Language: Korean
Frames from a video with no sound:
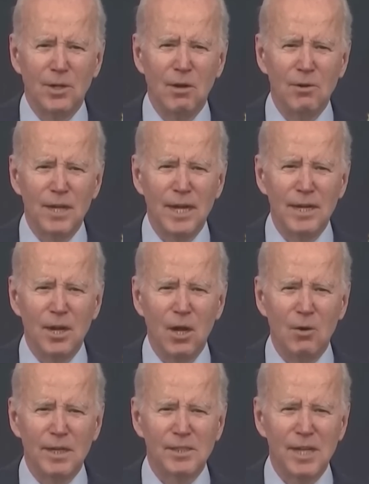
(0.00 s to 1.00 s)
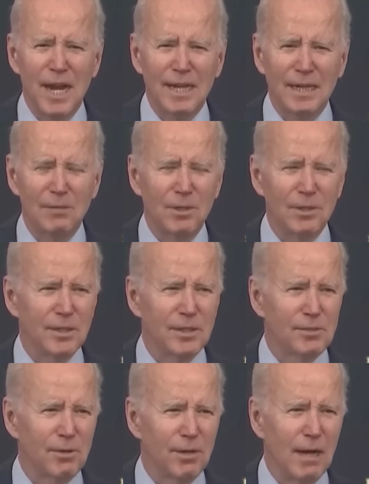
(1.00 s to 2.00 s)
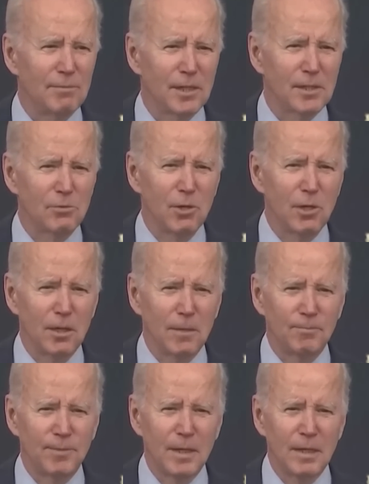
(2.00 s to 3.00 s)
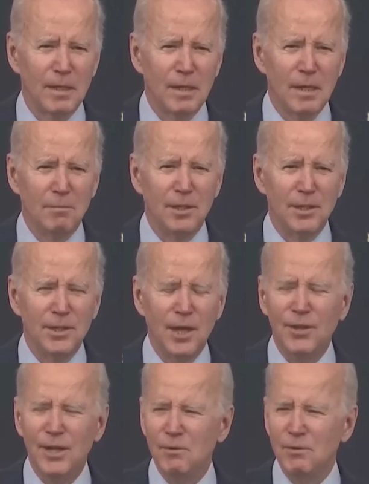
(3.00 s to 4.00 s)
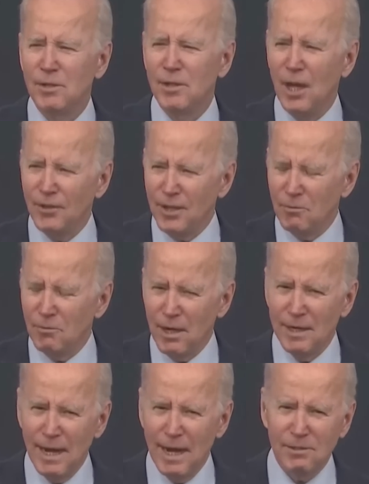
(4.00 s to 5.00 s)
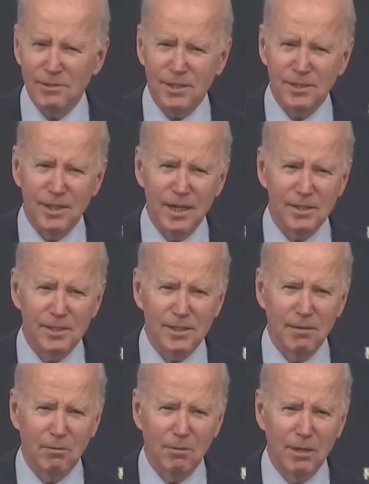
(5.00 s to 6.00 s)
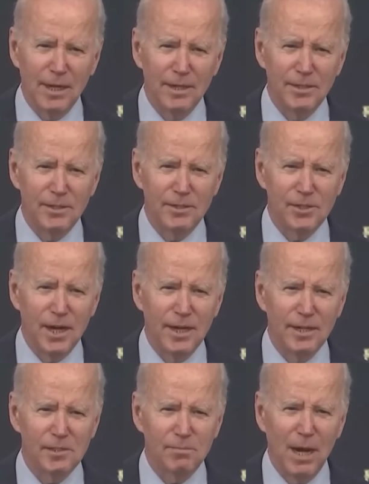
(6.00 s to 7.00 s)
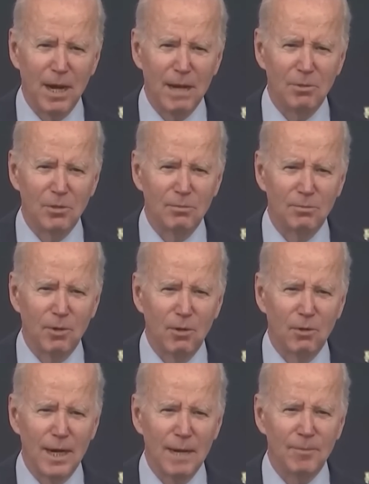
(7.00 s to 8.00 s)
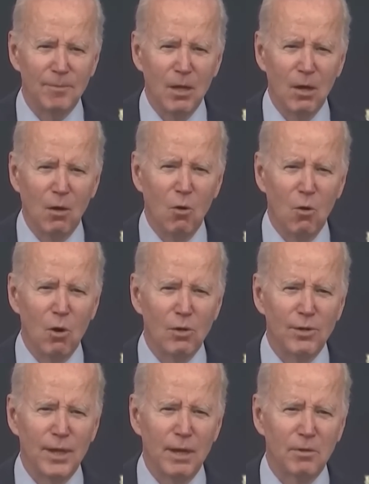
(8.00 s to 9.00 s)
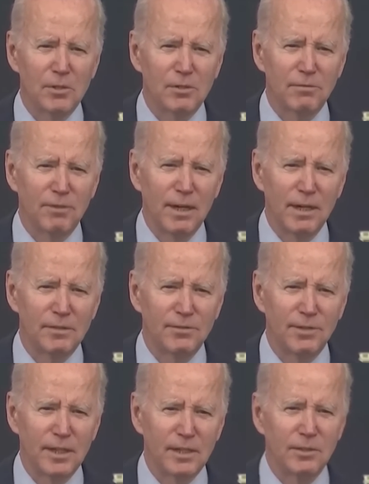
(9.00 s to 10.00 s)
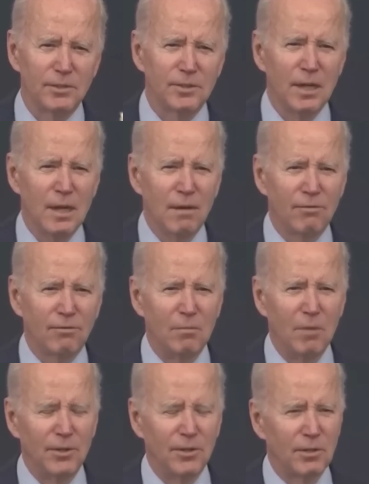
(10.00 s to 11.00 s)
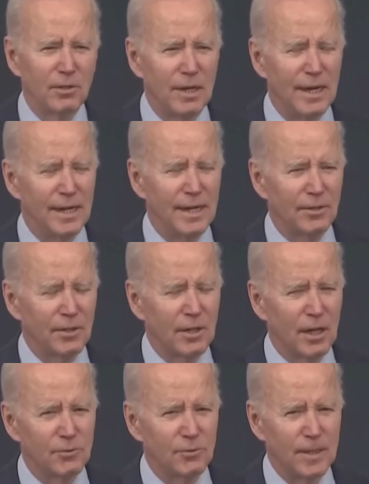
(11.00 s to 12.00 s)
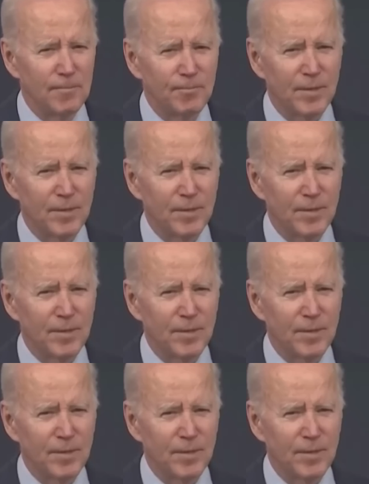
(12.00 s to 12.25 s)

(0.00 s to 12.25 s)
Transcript: don't yet know exactly what these three objects were, but nothing, nothing right now suggests they were related to China's spy balloon program or that they were surveillance vehicles from other any other country.